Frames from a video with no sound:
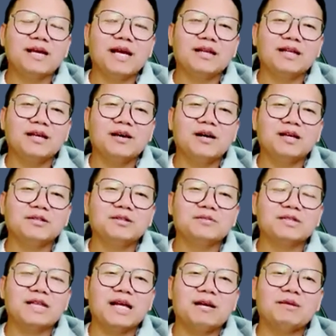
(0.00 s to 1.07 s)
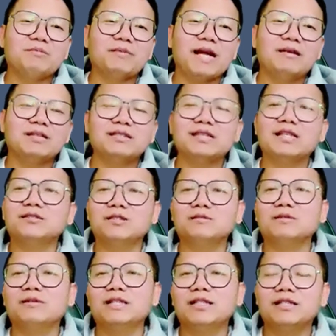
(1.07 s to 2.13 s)
đại ọt nhầm xạ mà práo nó sẽ được nhầm
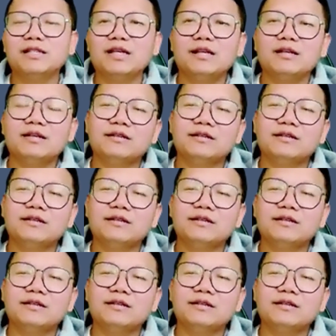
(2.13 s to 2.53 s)
phơ đây cái nhé